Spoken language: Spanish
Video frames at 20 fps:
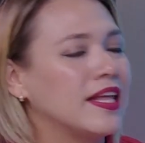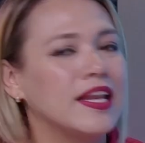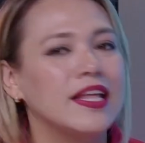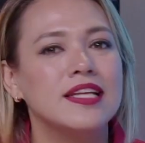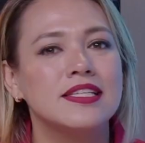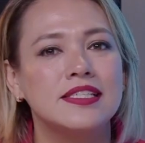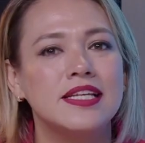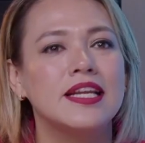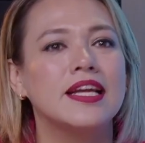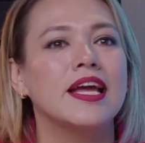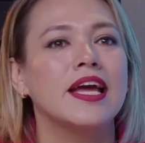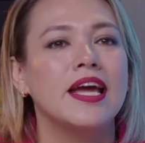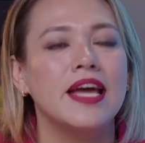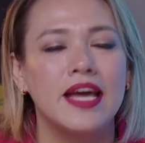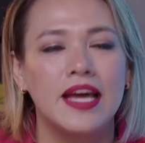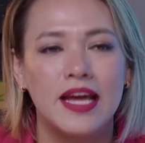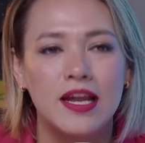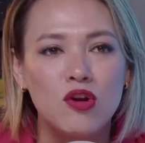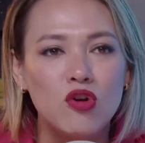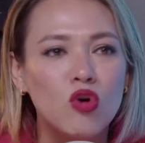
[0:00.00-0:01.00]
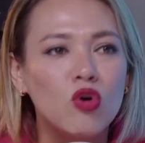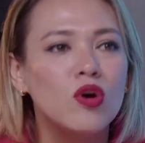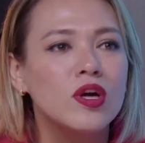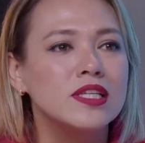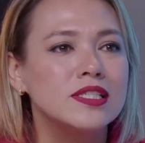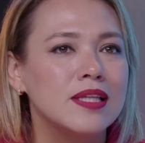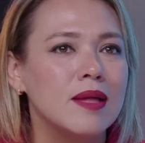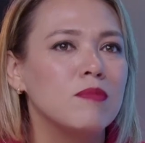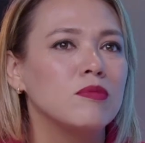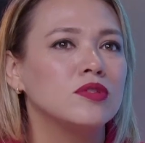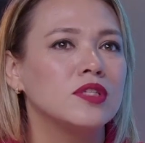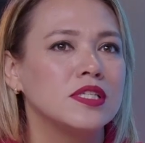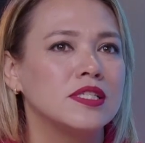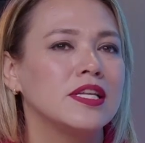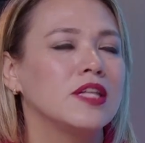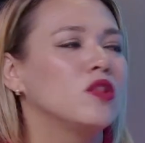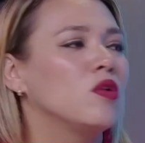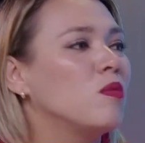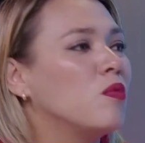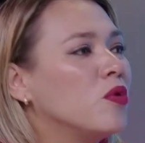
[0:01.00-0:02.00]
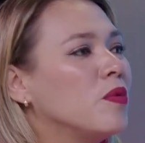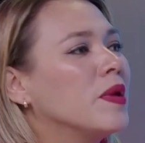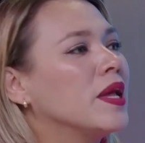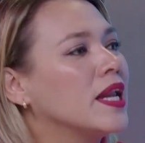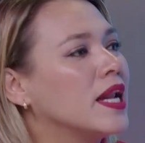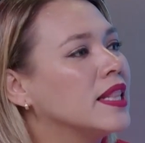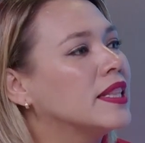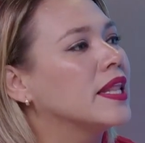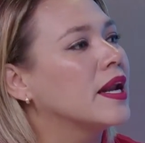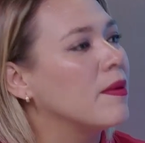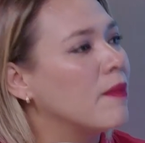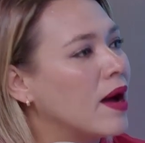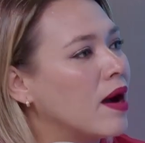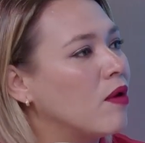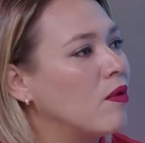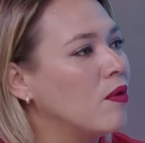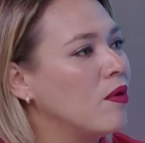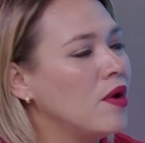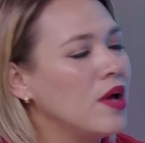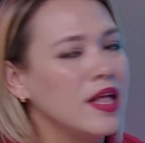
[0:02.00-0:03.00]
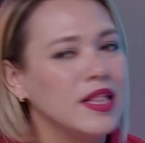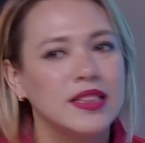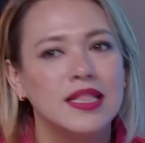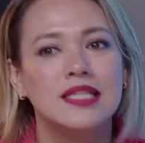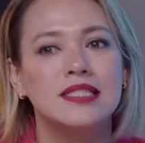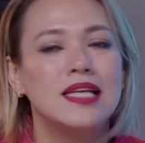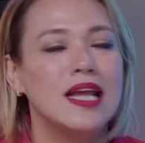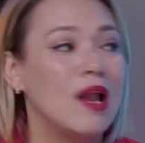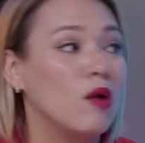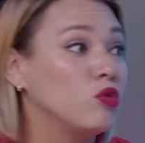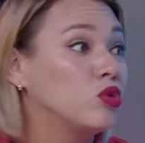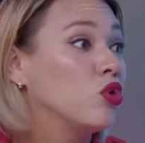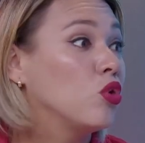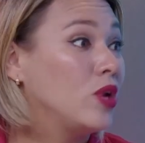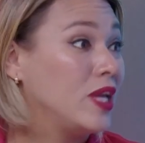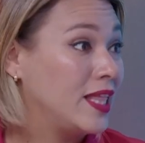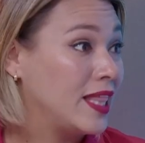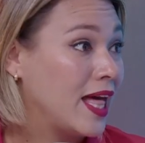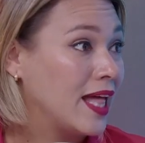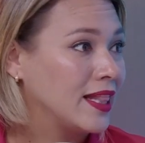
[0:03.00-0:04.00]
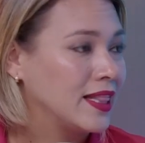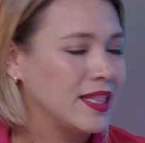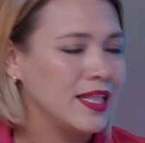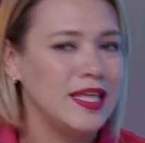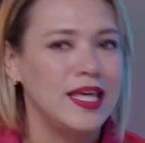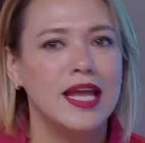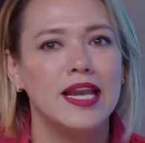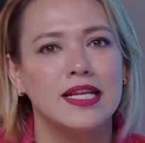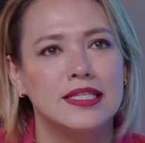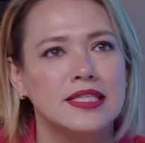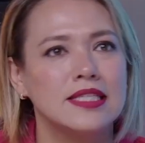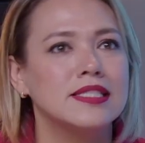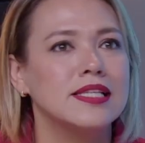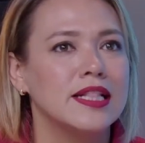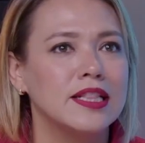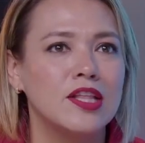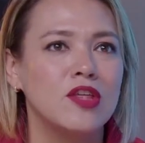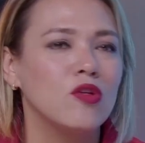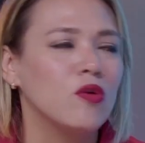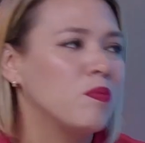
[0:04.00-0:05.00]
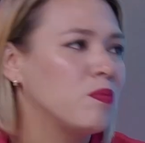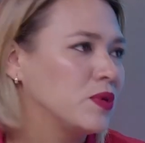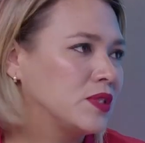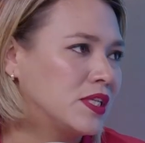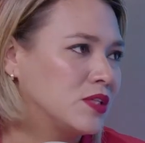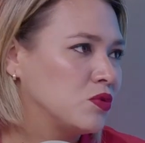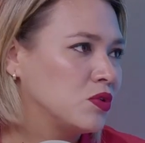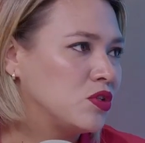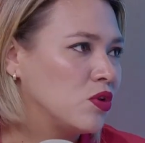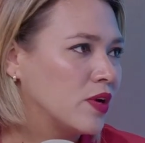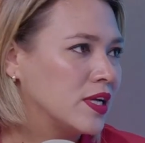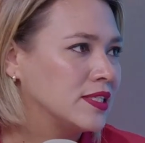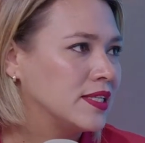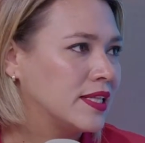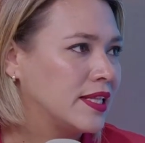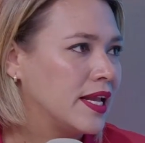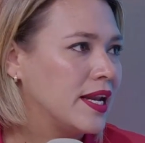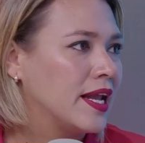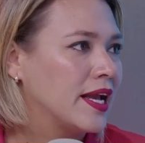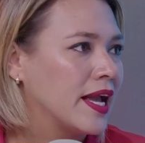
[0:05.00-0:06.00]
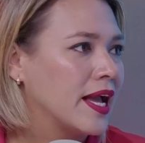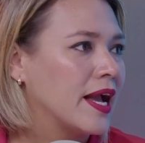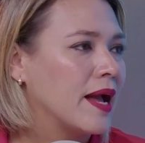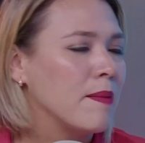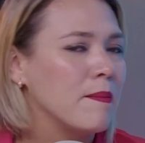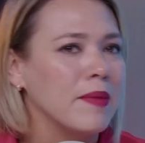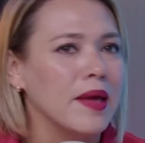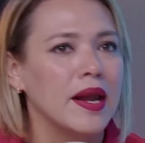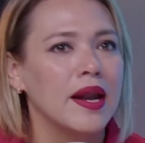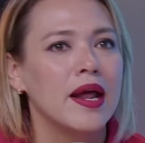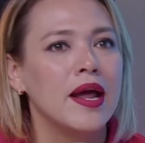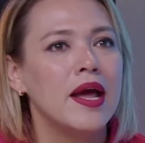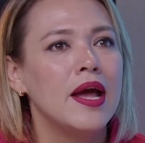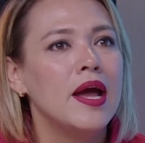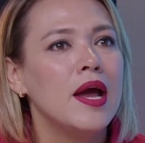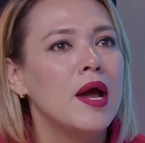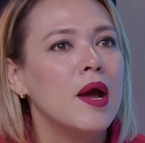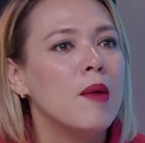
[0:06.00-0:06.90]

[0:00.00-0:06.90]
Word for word: Quiere decir que no estamos haciendo muy bien el trabajo desde la autoridad y en ese sentido, pues eso es lo que se tiene que cambiar.